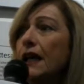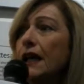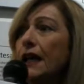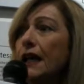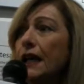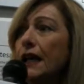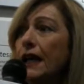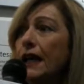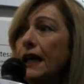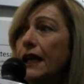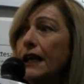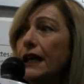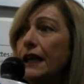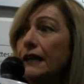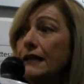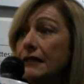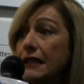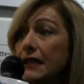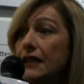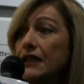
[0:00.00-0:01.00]
E
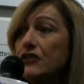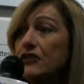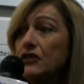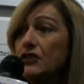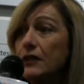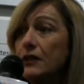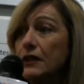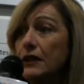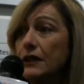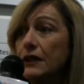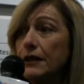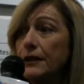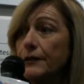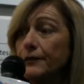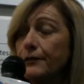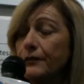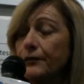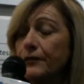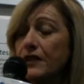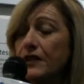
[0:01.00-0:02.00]
il 13 mm,